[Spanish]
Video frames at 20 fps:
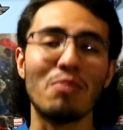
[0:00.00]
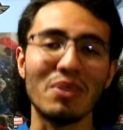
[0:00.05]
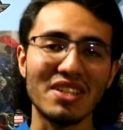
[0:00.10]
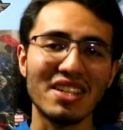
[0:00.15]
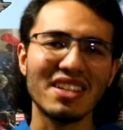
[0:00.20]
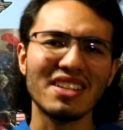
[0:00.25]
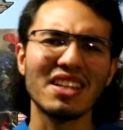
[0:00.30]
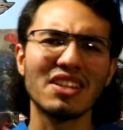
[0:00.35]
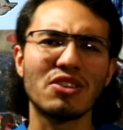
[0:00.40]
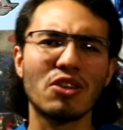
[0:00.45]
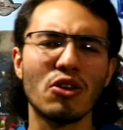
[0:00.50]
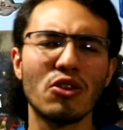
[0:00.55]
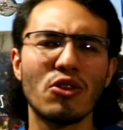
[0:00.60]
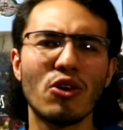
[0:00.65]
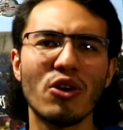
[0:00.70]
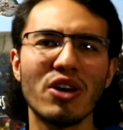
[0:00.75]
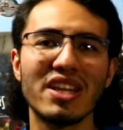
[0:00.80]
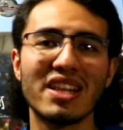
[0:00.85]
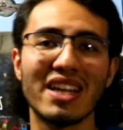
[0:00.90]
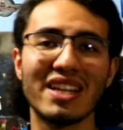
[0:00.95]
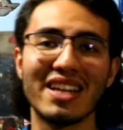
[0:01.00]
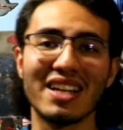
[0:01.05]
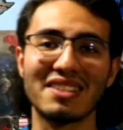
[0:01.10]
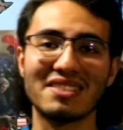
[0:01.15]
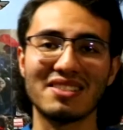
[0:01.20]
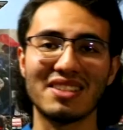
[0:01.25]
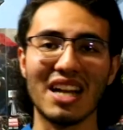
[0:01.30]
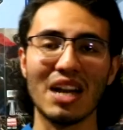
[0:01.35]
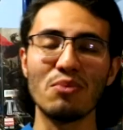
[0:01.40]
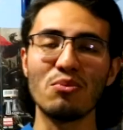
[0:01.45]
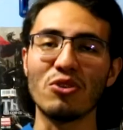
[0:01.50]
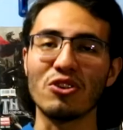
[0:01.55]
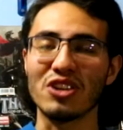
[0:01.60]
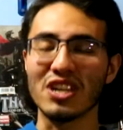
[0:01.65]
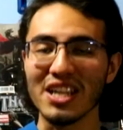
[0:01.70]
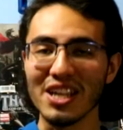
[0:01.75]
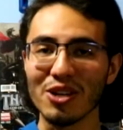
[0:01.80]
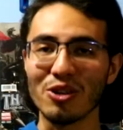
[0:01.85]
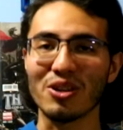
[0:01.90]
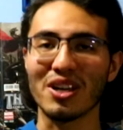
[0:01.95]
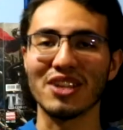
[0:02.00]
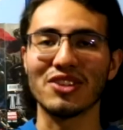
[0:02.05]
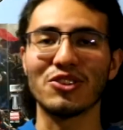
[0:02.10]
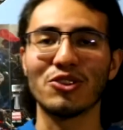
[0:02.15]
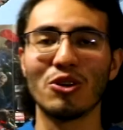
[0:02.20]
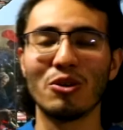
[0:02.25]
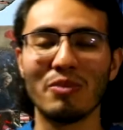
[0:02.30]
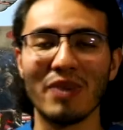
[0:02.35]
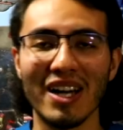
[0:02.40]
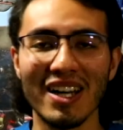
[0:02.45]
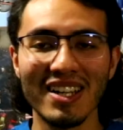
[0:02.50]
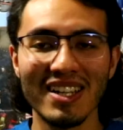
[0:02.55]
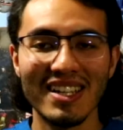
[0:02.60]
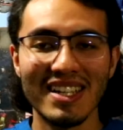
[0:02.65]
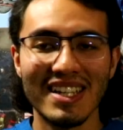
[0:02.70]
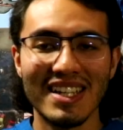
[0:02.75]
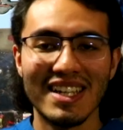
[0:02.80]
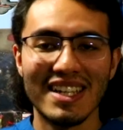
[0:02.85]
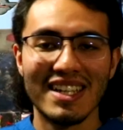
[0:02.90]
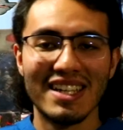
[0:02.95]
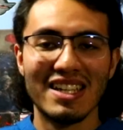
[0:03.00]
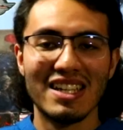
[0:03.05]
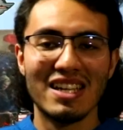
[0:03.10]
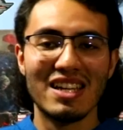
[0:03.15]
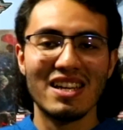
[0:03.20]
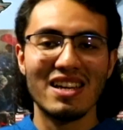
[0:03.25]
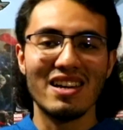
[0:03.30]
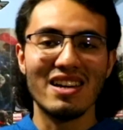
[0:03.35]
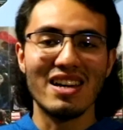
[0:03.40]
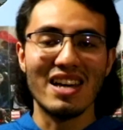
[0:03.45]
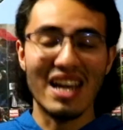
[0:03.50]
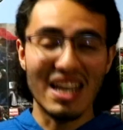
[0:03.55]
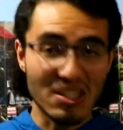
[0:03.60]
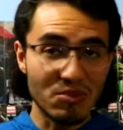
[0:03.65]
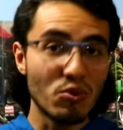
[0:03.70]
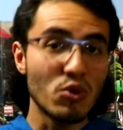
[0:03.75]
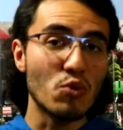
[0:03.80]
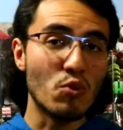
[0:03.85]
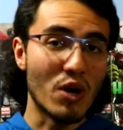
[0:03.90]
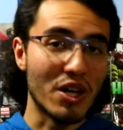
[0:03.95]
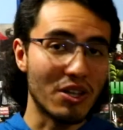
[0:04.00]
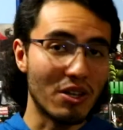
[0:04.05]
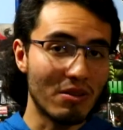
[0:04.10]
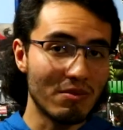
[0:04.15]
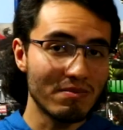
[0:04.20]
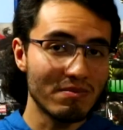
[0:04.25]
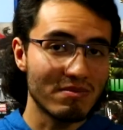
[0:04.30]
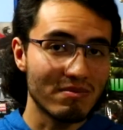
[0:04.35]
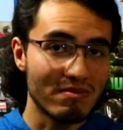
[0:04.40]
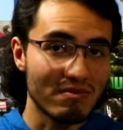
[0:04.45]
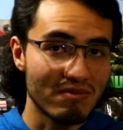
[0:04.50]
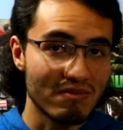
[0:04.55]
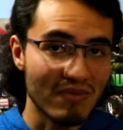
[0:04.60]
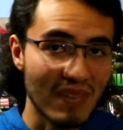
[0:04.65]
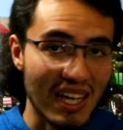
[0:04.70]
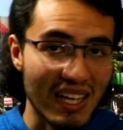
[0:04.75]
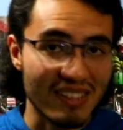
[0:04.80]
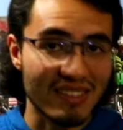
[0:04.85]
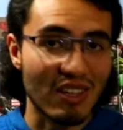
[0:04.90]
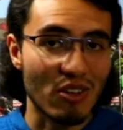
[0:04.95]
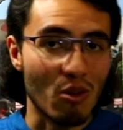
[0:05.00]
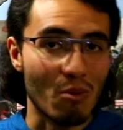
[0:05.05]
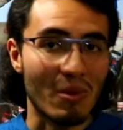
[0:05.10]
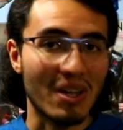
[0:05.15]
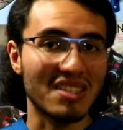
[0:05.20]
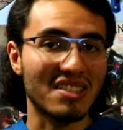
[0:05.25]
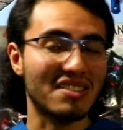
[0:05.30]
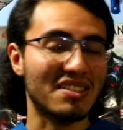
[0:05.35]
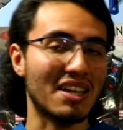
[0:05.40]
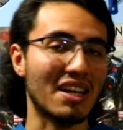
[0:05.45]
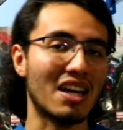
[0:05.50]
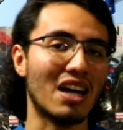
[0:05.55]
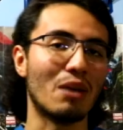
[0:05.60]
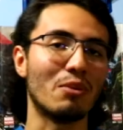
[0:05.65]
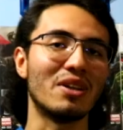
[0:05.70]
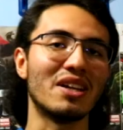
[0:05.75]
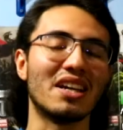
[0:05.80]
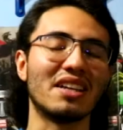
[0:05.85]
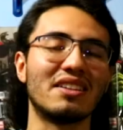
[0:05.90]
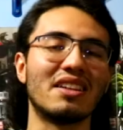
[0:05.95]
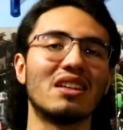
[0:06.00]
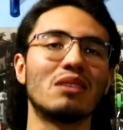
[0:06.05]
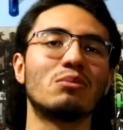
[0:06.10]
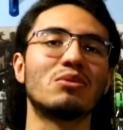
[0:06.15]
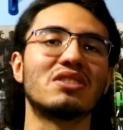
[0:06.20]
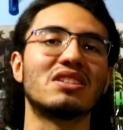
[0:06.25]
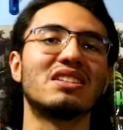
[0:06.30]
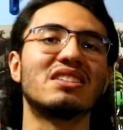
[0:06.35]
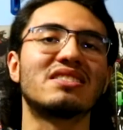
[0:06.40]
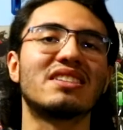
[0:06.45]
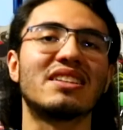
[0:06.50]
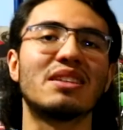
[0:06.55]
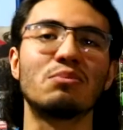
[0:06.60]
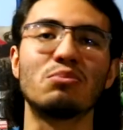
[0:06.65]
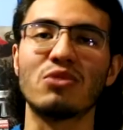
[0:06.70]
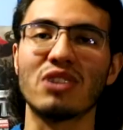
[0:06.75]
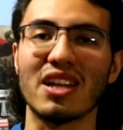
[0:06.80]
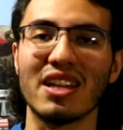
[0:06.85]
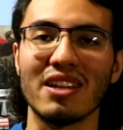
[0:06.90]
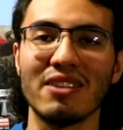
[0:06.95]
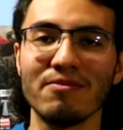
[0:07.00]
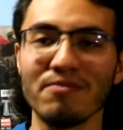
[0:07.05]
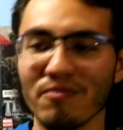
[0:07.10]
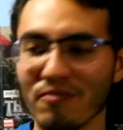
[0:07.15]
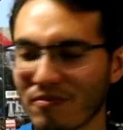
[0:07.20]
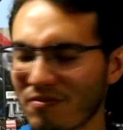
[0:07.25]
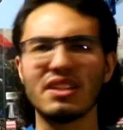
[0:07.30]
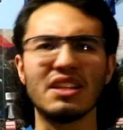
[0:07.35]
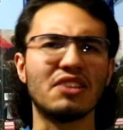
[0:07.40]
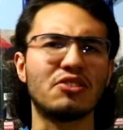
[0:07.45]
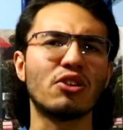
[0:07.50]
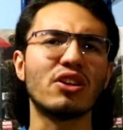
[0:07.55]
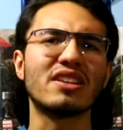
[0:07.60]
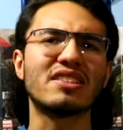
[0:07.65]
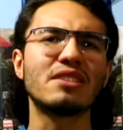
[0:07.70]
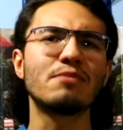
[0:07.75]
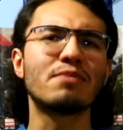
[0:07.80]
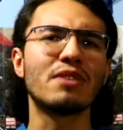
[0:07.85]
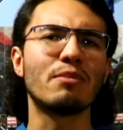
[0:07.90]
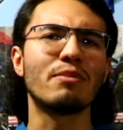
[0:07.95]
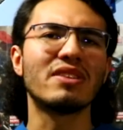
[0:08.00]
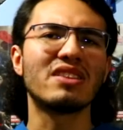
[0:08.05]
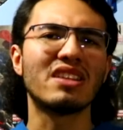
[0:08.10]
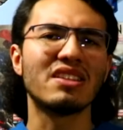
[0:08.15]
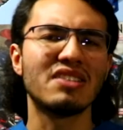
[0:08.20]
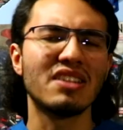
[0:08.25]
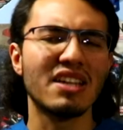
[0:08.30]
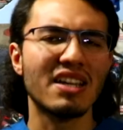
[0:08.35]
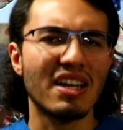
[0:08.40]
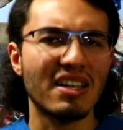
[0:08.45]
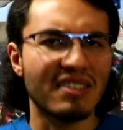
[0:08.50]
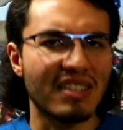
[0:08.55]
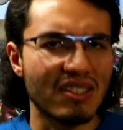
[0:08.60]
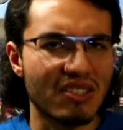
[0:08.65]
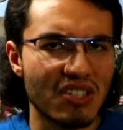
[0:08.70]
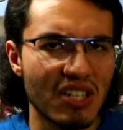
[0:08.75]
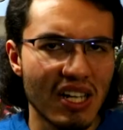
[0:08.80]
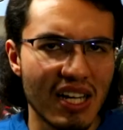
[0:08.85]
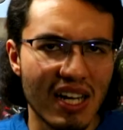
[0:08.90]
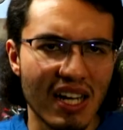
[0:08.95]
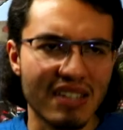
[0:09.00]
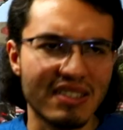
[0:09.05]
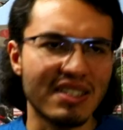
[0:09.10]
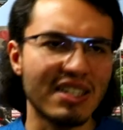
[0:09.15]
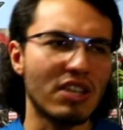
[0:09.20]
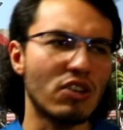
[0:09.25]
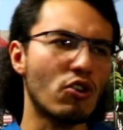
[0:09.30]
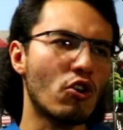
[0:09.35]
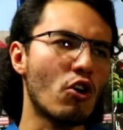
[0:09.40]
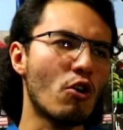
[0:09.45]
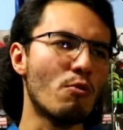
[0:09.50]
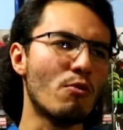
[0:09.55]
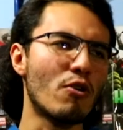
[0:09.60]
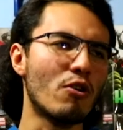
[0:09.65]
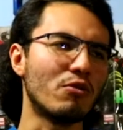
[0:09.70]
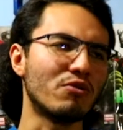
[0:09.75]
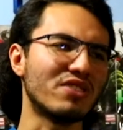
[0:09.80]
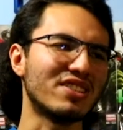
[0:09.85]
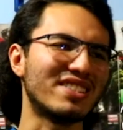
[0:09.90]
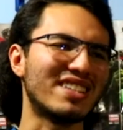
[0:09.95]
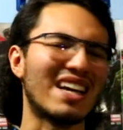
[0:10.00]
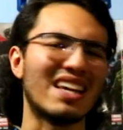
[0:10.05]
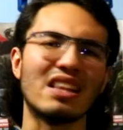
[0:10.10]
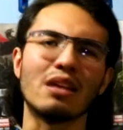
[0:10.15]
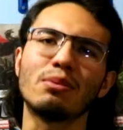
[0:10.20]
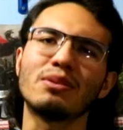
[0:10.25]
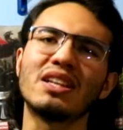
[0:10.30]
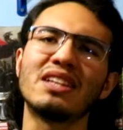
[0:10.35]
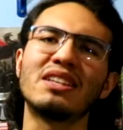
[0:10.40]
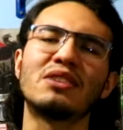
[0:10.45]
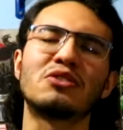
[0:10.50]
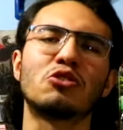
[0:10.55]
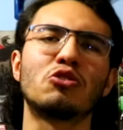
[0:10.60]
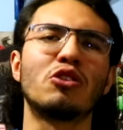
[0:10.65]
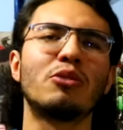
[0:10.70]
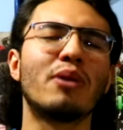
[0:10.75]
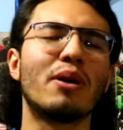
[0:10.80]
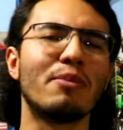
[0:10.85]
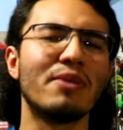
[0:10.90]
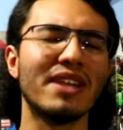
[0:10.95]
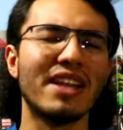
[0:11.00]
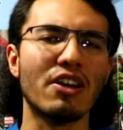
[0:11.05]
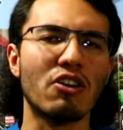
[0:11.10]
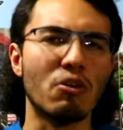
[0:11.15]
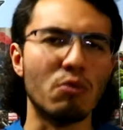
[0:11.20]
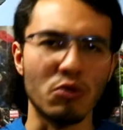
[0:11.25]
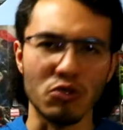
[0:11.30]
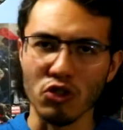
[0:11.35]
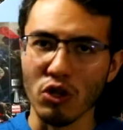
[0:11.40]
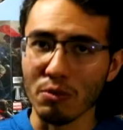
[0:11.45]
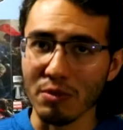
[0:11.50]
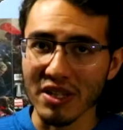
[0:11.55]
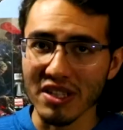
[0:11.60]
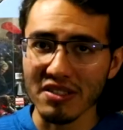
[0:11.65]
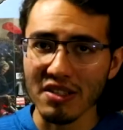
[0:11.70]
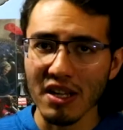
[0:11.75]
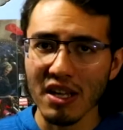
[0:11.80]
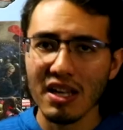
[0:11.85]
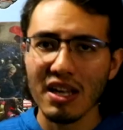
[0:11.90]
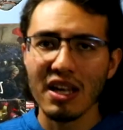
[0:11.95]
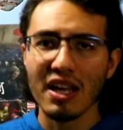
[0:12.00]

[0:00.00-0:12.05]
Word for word: pesar de todo y del extremo giro que toma, es muy bueno, es de lo más destacable que tenemos en esta temporada. La historia simplemente sigue a estas chicas y cómo se adaptan a su nueva vida como zombies